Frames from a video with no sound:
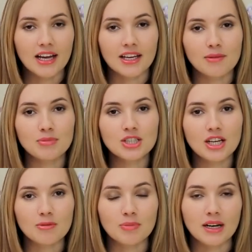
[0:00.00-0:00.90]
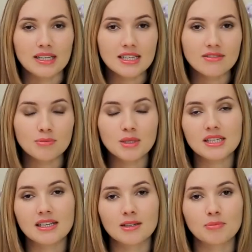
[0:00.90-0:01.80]
и обещала показать вам
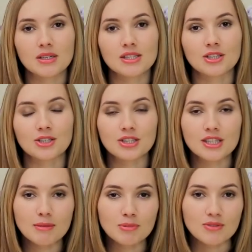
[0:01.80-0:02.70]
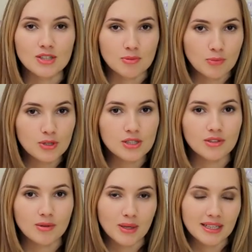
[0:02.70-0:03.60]
несколько простых рецептов с
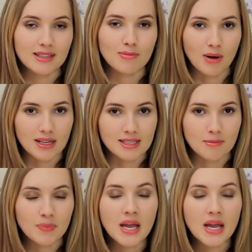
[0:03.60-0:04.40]
использованием этой базы.